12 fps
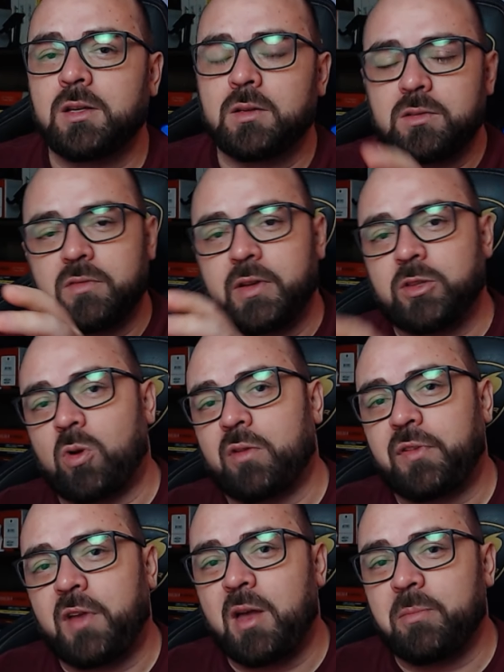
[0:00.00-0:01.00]
você vai ter uma
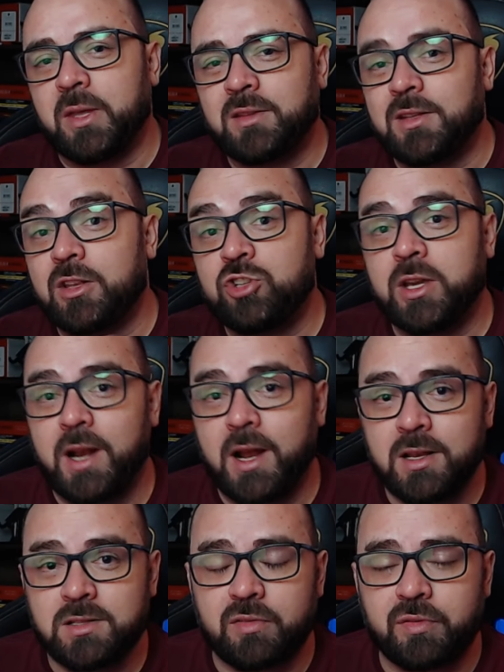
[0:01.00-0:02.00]
ferramenta, é de
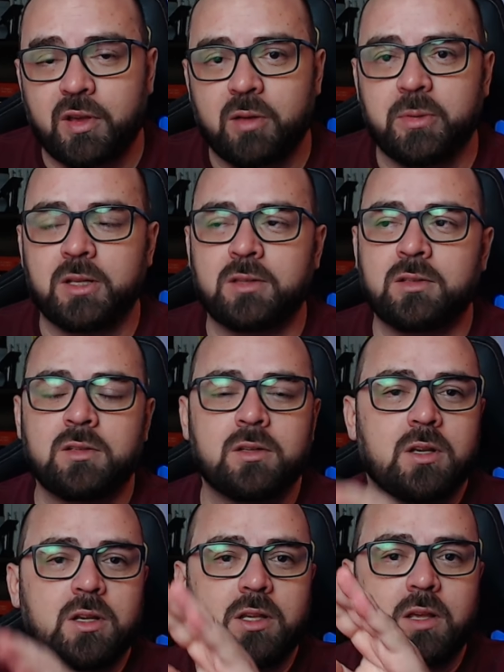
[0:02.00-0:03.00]
graça a ferramenta,
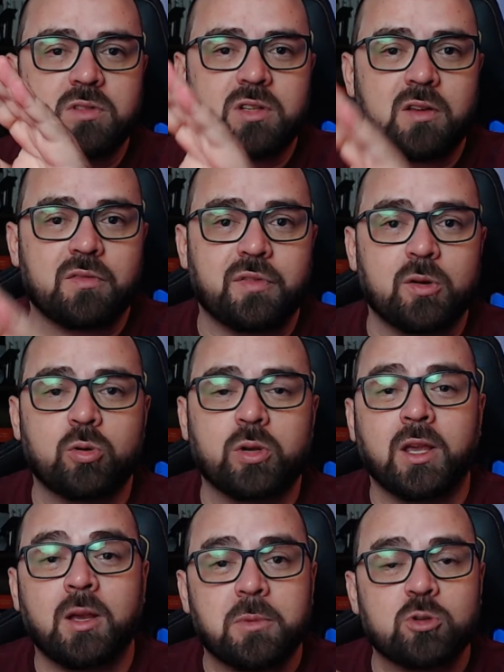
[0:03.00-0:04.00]
que você vê o que,
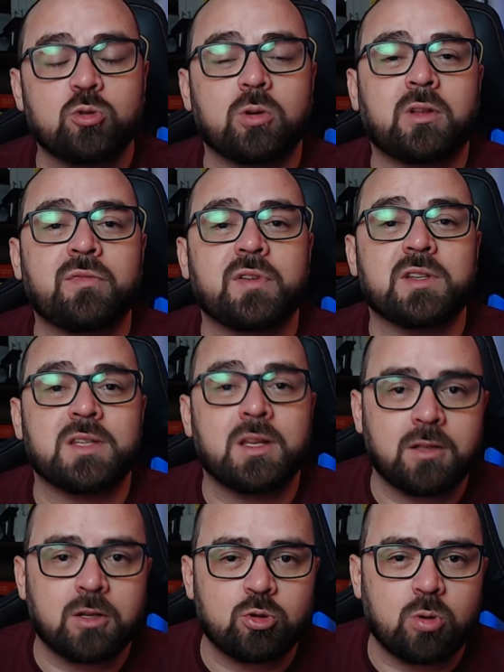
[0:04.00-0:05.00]
que a pessoa está fazendo
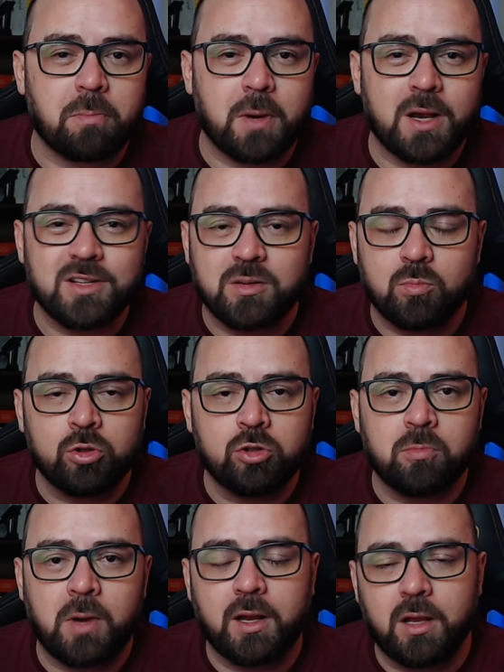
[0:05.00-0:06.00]
na sua página. Muito
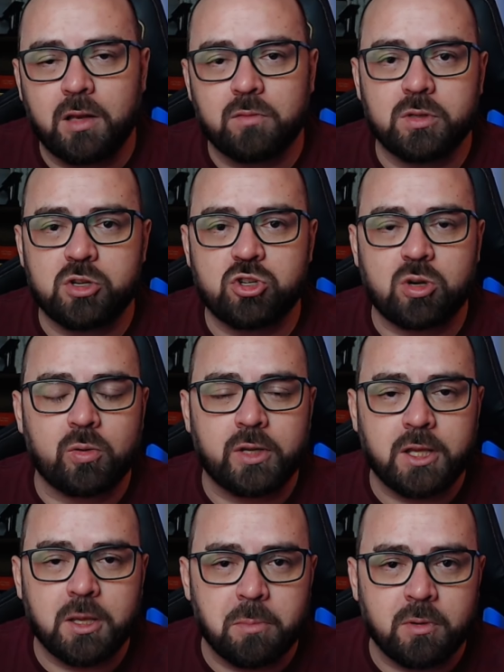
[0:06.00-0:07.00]
bacana, vou deixar o
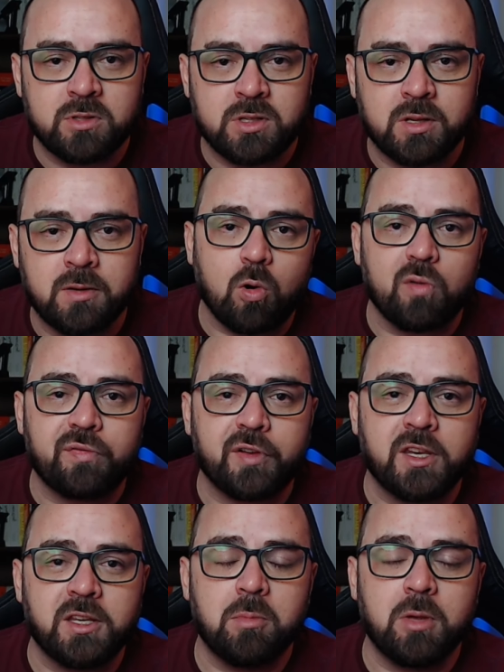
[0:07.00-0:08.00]
link aí para você
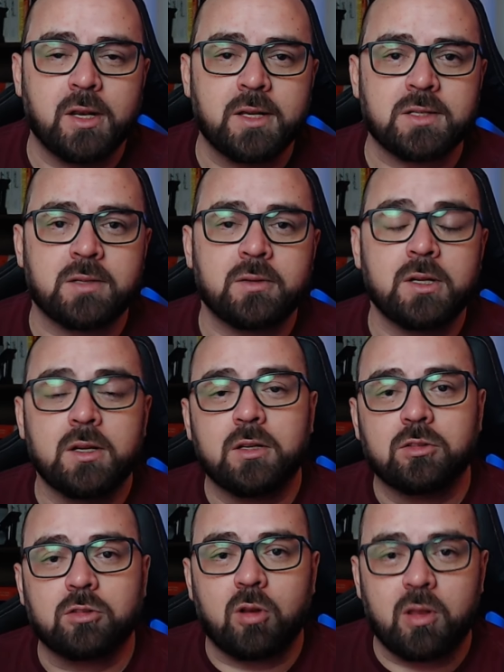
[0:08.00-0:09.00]
conferir, beleza?
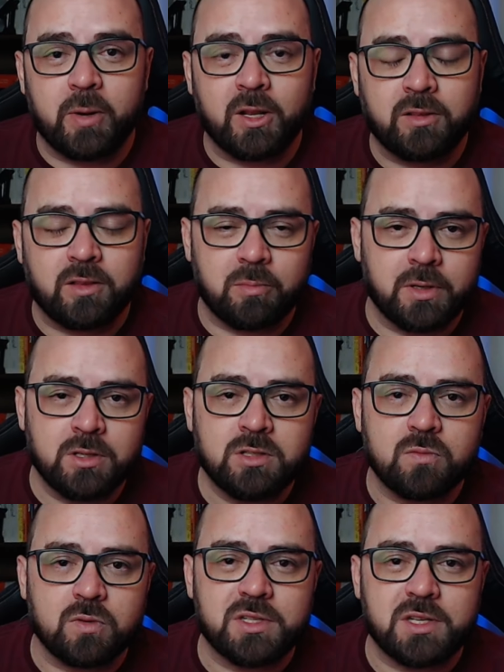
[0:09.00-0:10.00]
Tô lembrando também, se
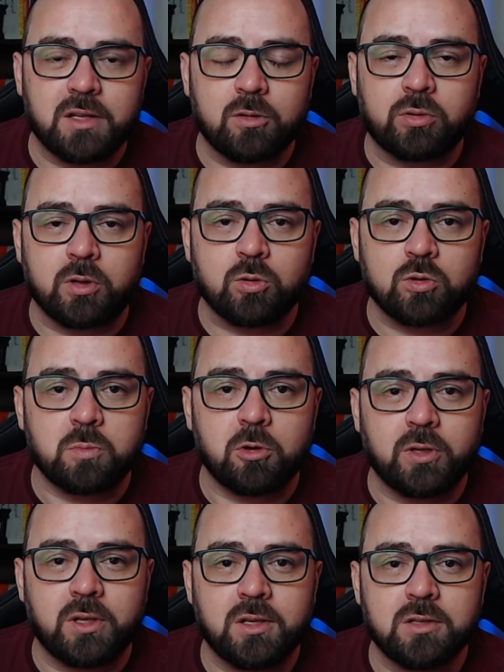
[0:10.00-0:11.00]
você não tem os
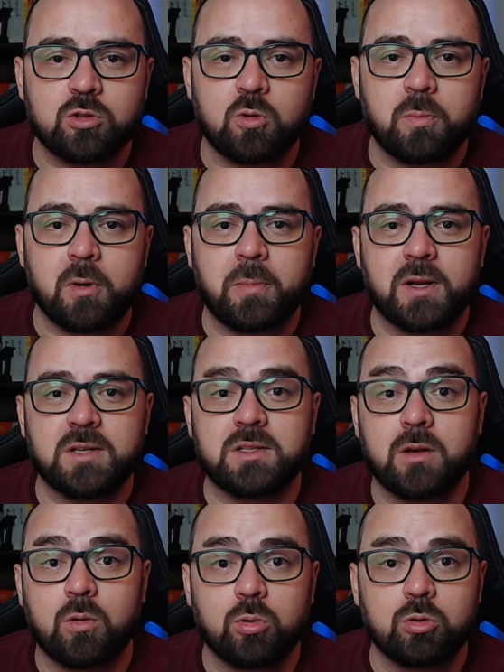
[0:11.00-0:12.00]
plugins Super
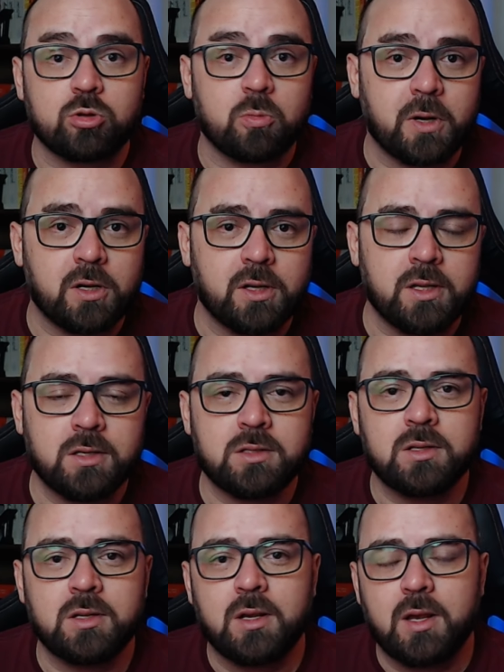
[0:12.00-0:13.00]
ou Super
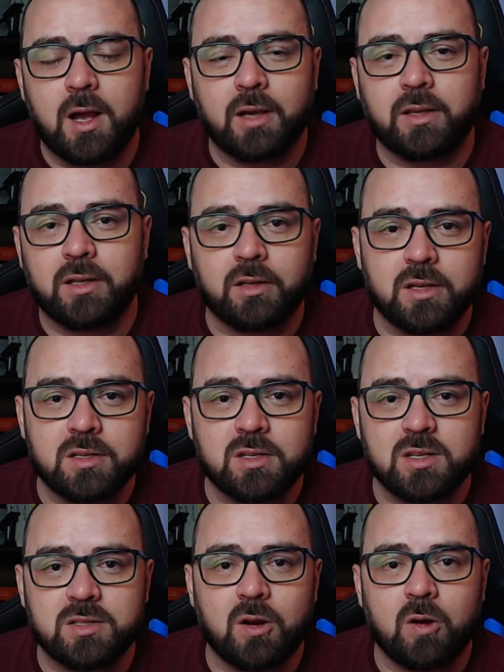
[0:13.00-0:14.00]
Links, aqui na
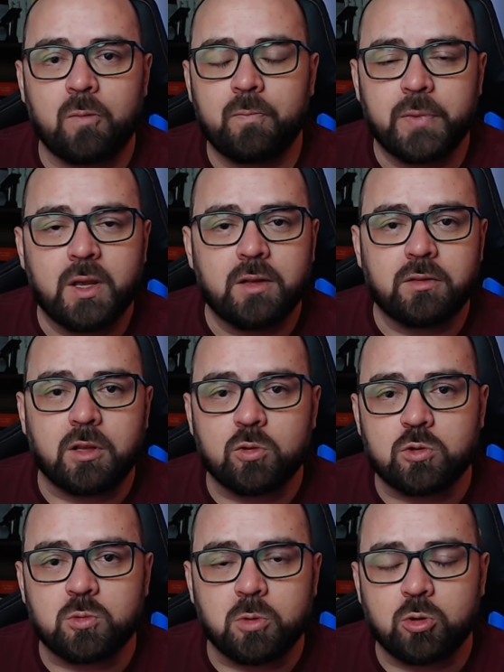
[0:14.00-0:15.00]
descrição tem
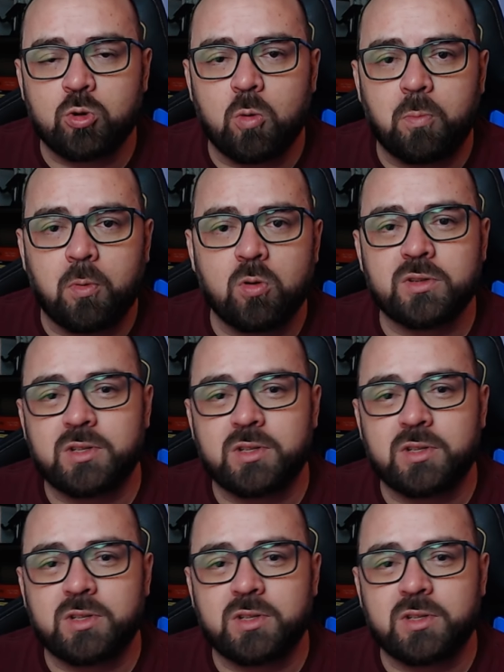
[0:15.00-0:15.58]
os meus cupons